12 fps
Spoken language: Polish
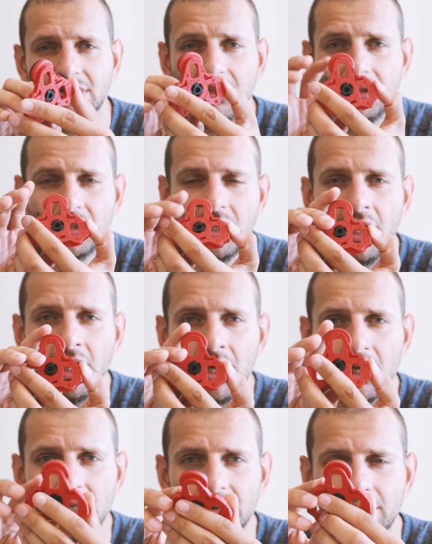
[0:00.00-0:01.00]
w zasadzie.
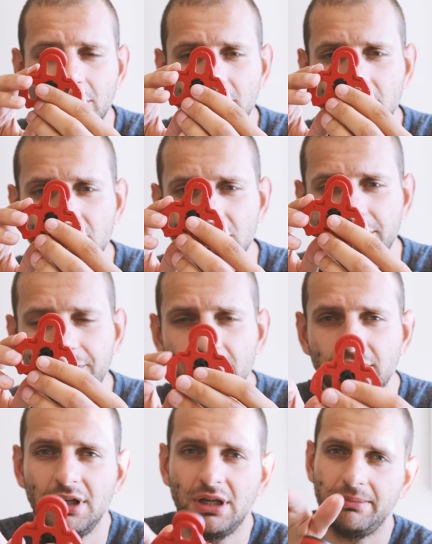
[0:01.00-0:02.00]
Te bloki
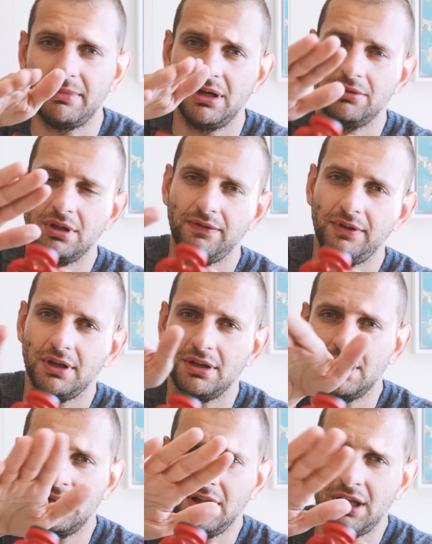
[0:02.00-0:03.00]
czerwone mają najwie,
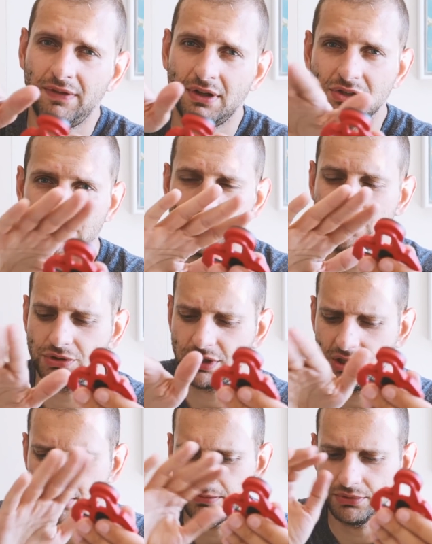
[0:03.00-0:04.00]
naj, najwięcej się
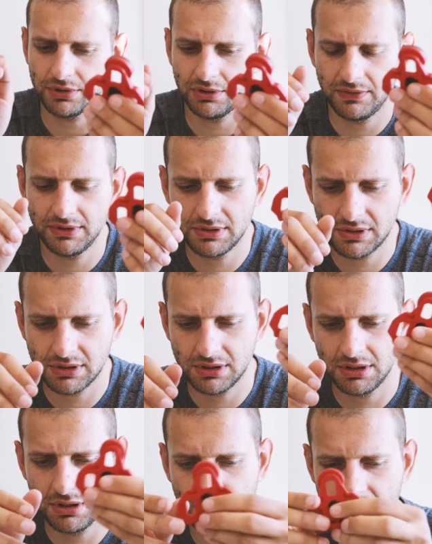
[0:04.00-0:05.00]
ruszają buty, więc
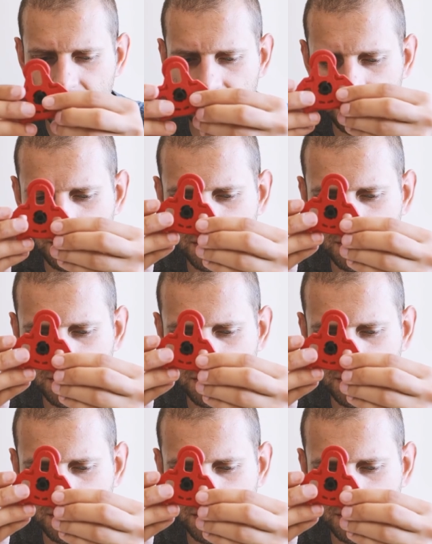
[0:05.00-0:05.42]
e, nie są e,